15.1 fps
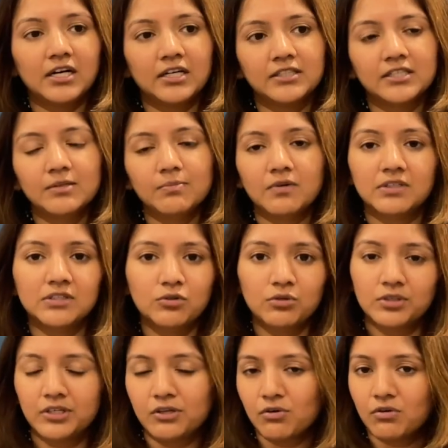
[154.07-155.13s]
திரும்ப திரும்ப வந்து
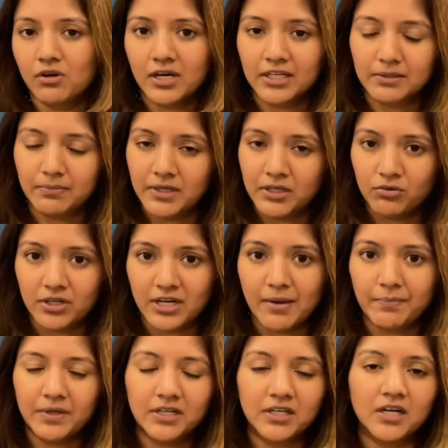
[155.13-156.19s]
ஒரு த்ரீ ஓ கிளாக் அந்த மாதிரி ஒரு
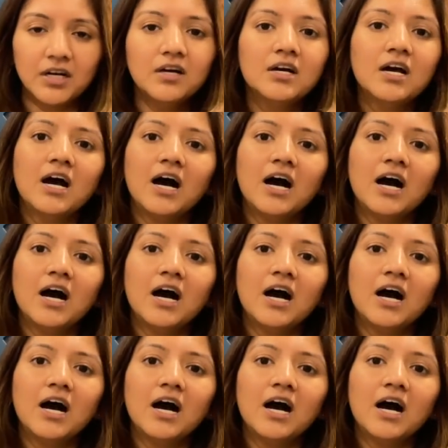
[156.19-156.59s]
நாப் எடுக்கிறான்